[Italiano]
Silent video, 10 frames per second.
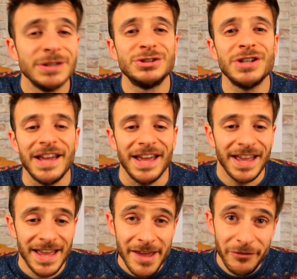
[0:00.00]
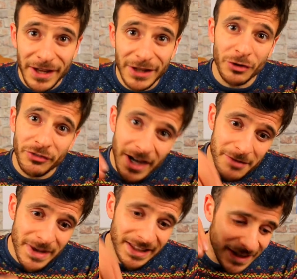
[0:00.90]
Cioè, è finito
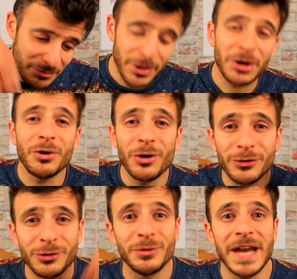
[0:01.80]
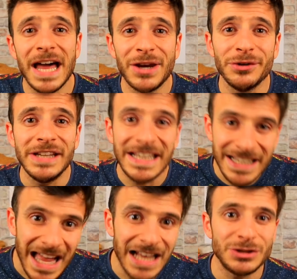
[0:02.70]
finalmente il percorso, un anno di
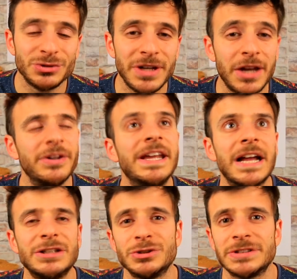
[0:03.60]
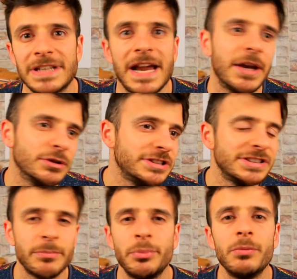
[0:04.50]
calcio, un anno di calcio strano,
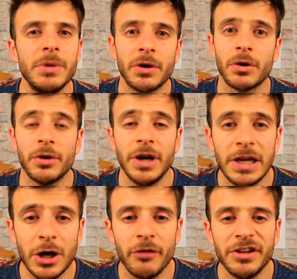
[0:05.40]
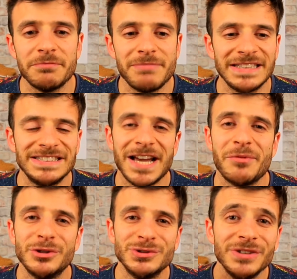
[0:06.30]
senza pubblico, con il Covid, ma
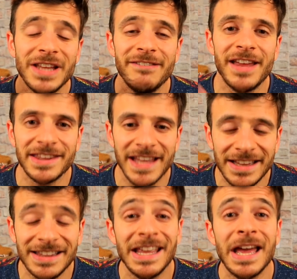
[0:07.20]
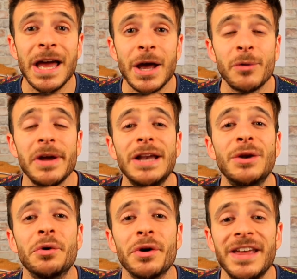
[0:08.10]
siamo giunti ai verdetti.
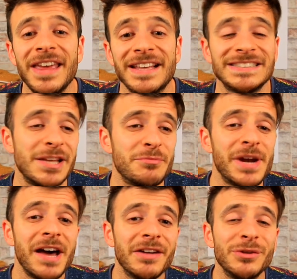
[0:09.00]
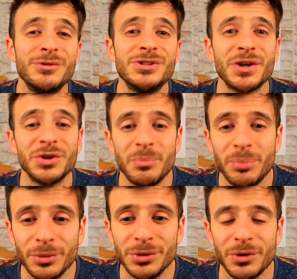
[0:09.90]
Quello che sembrava ad un certo
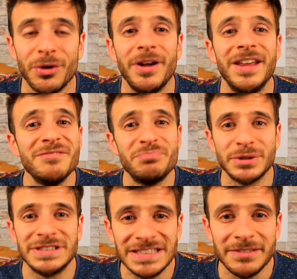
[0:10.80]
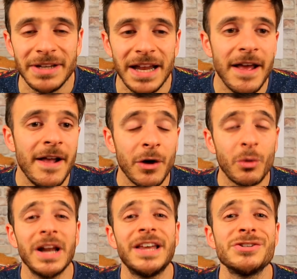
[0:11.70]
punto impossibile
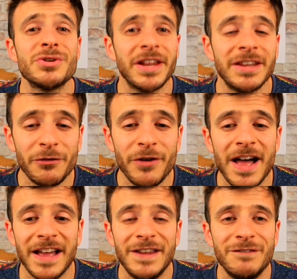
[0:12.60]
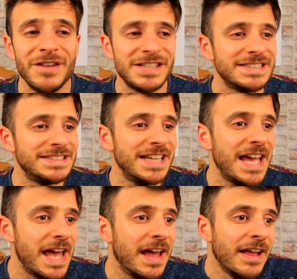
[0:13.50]
qualche giornata fa, invece si
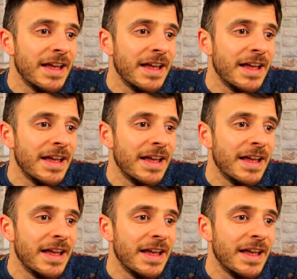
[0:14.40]
è